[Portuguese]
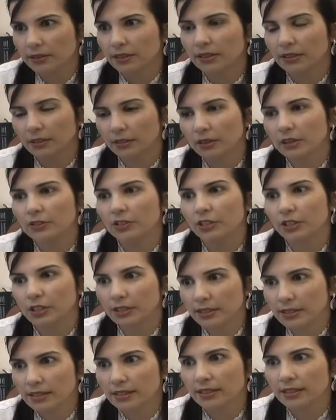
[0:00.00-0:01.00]
Então a
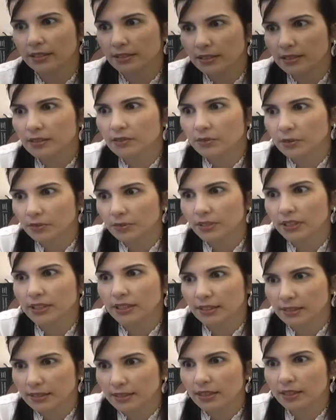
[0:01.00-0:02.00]
chance dele desenvolver
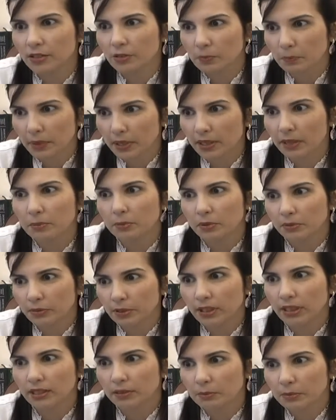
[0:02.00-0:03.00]
câncer de pele
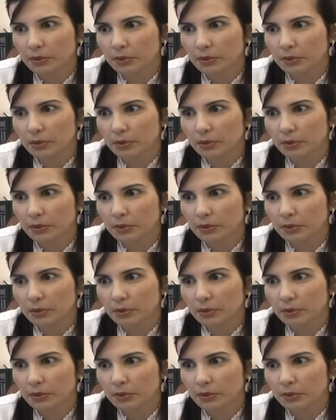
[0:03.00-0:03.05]
provocado